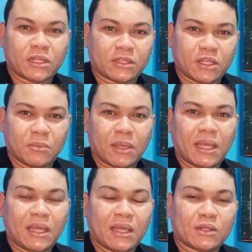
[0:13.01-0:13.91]

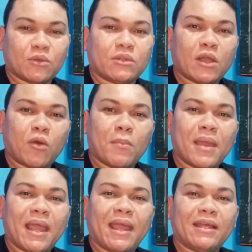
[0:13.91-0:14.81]
entretenimento, tem
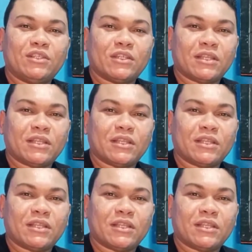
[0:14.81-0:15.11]
comédia,